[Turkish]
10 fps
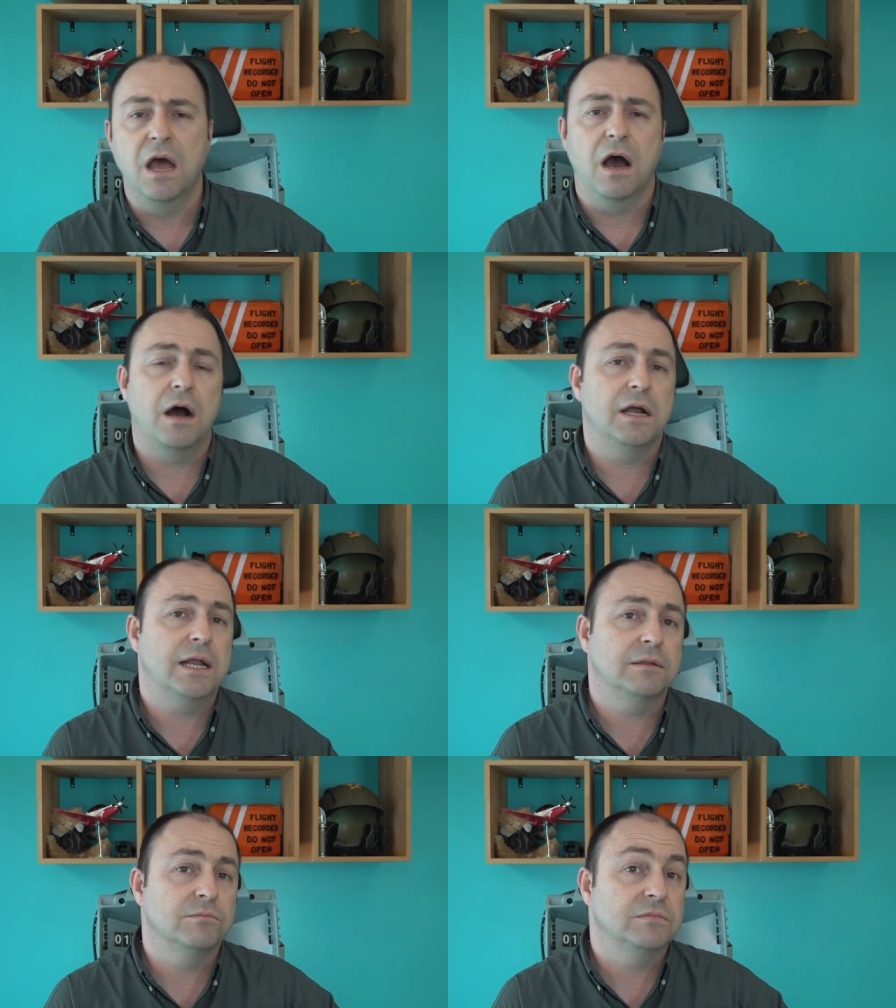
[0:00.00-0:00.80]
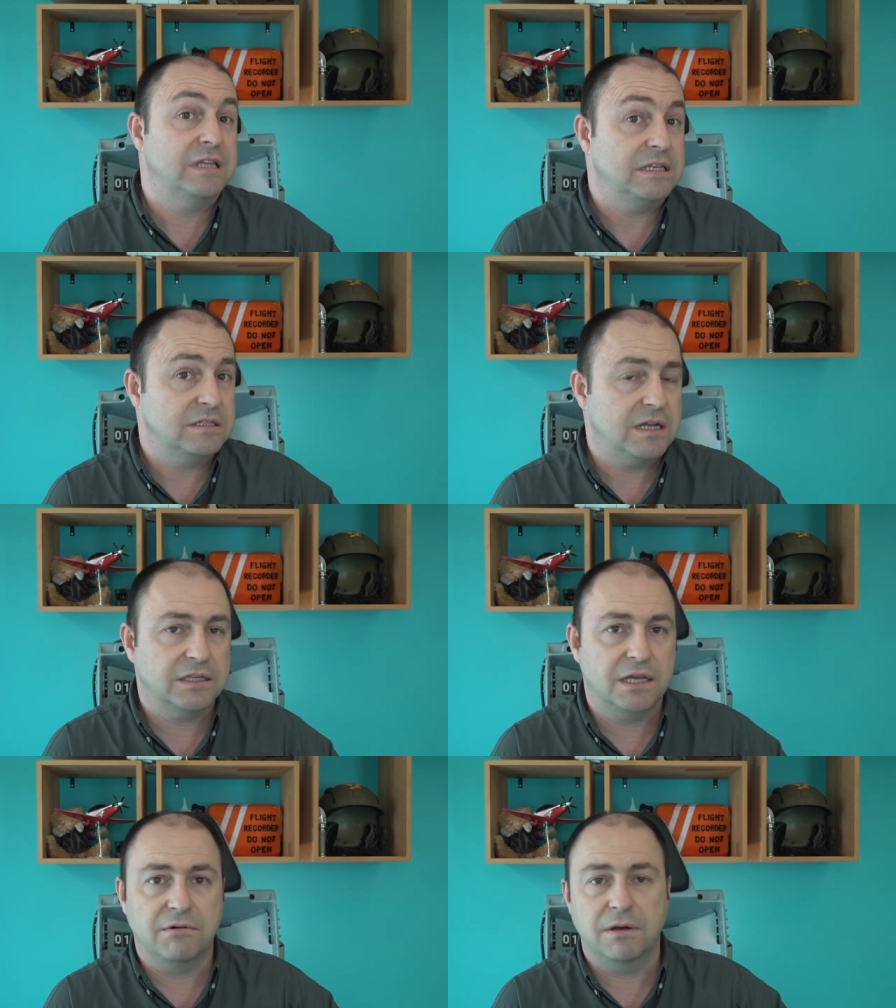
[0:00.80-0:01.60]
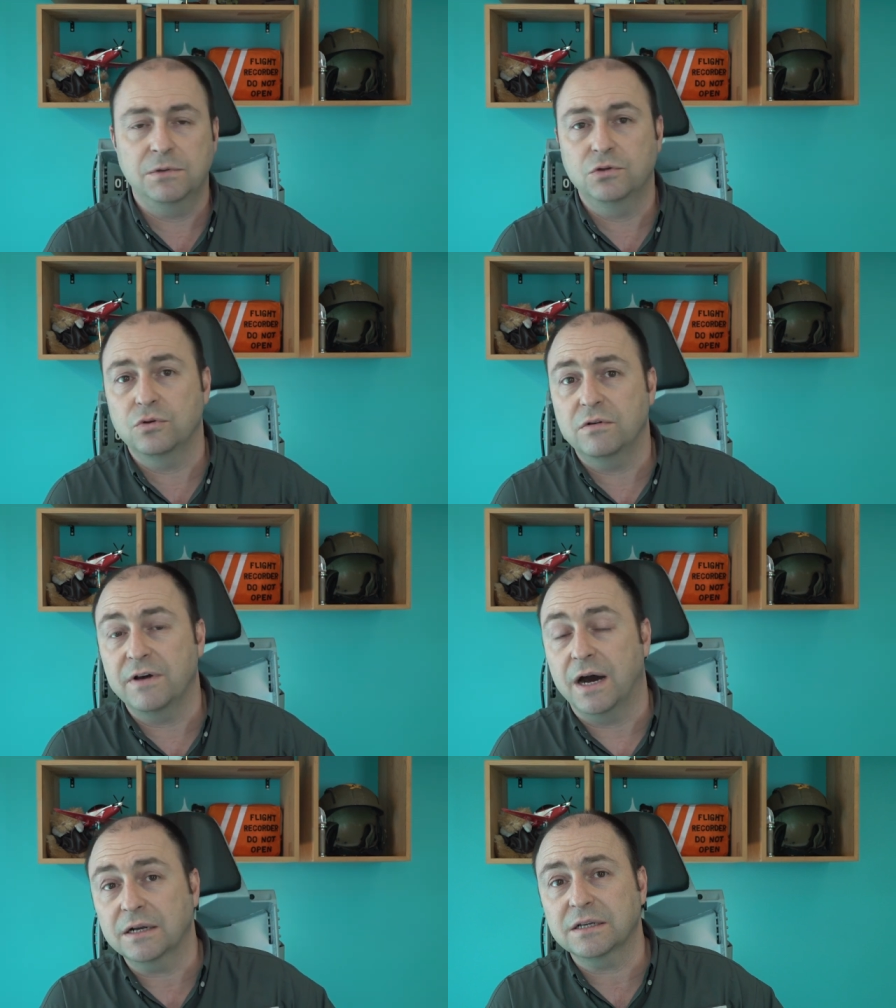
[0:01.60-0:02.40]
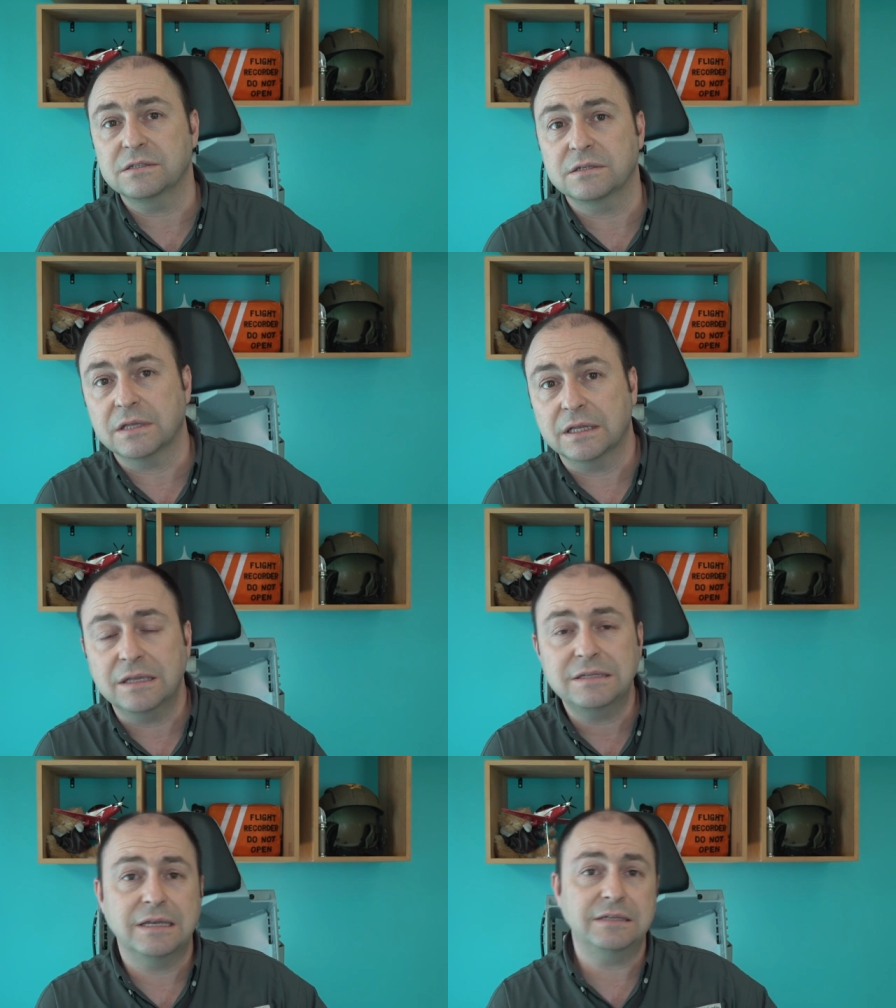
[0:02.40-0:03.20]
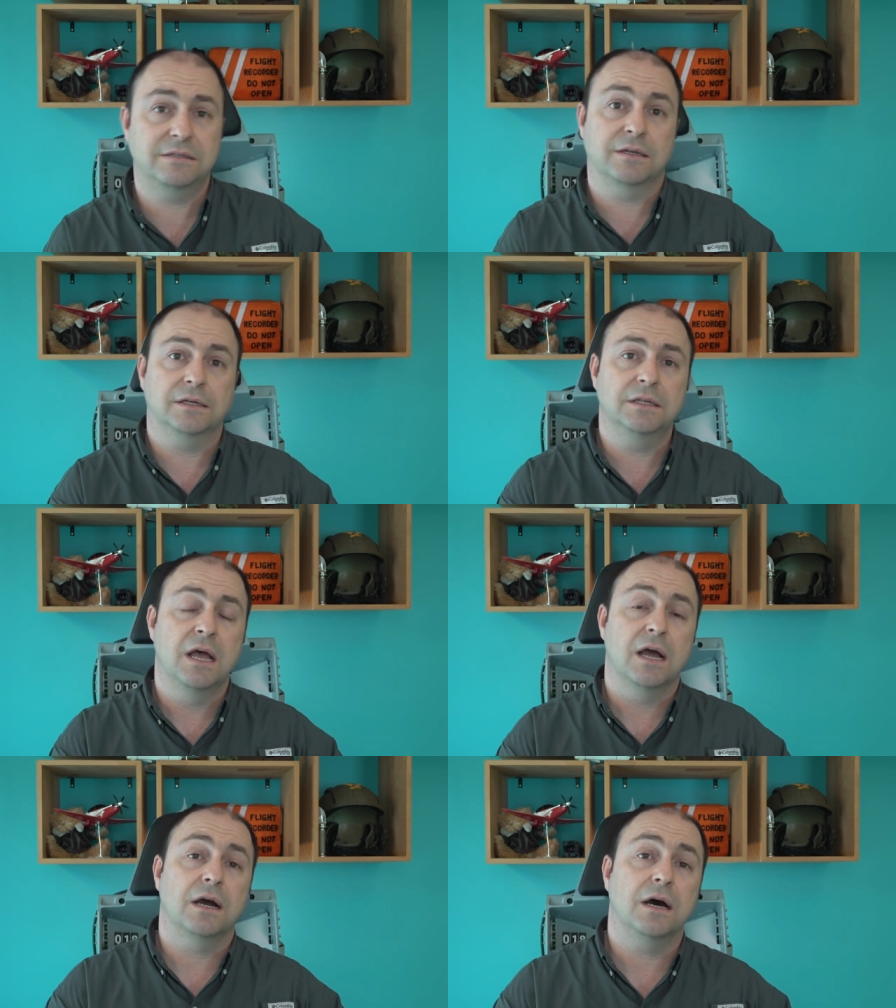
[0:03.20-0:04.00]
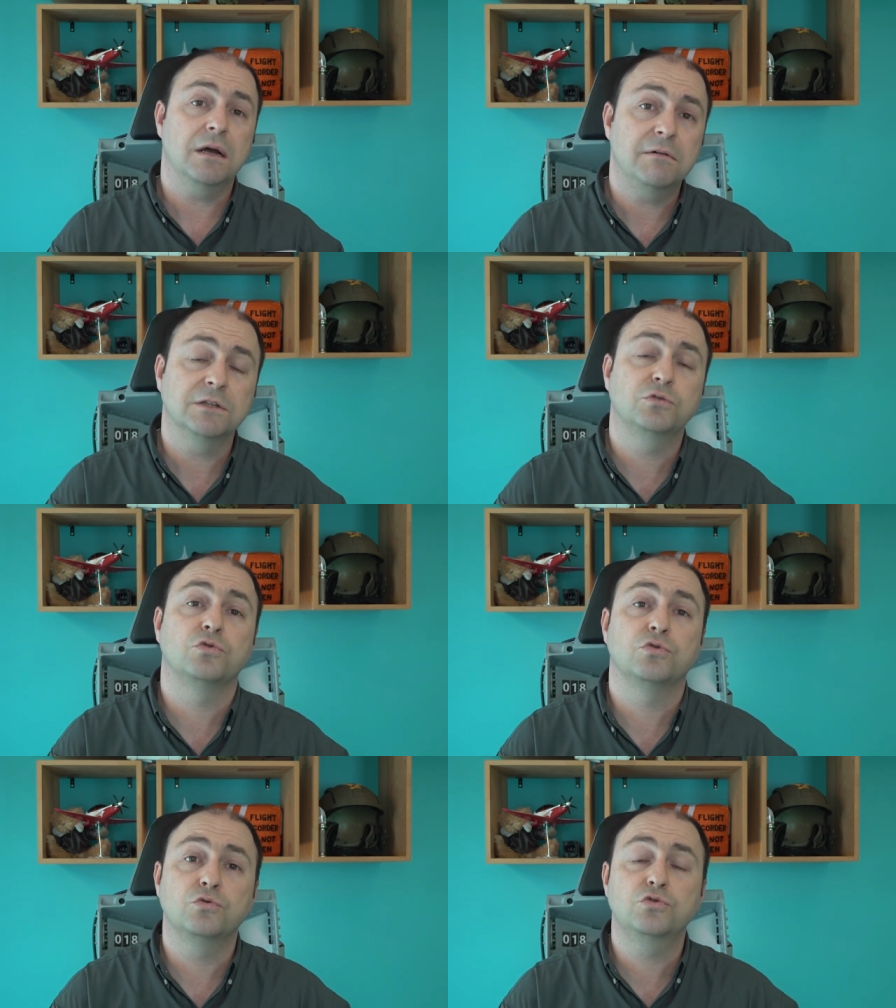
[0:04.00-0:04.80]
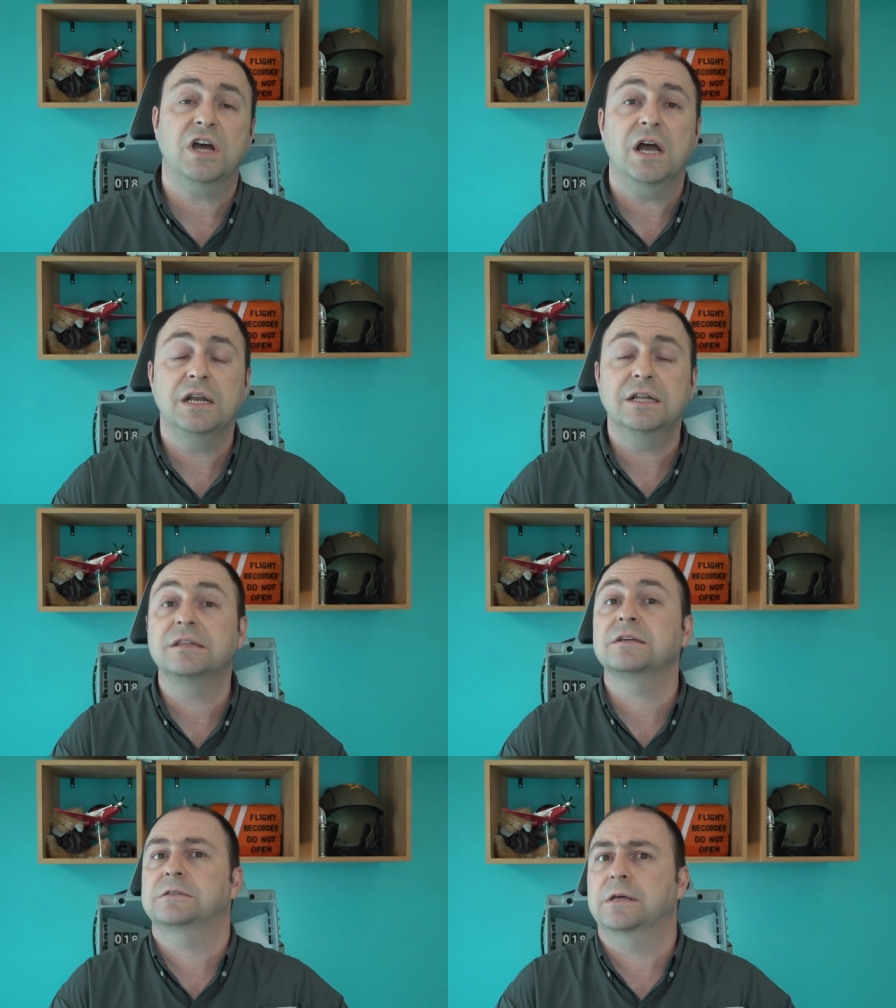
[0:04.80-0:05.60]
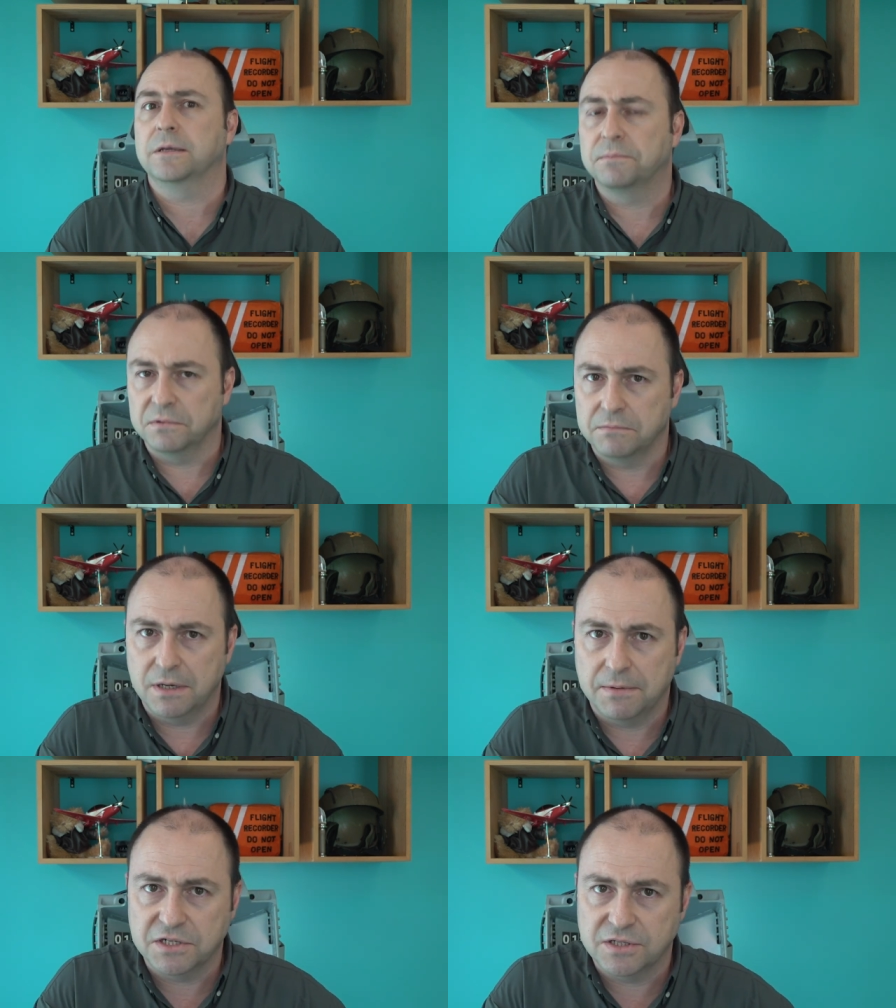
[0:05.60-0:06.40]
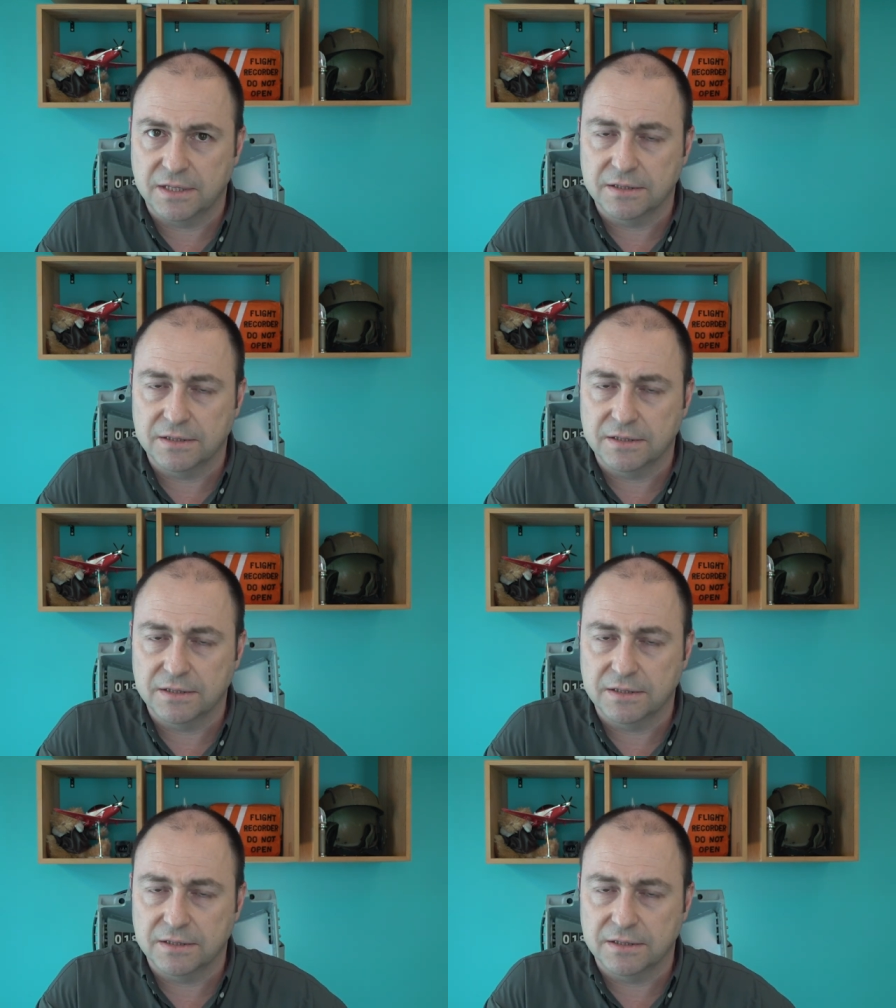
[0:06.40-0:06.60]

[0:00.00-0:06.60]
Halen testler devam ediyor ve arkasından da Cessna'nın karavan türü uçağıyla testler yapılmaya başlandı.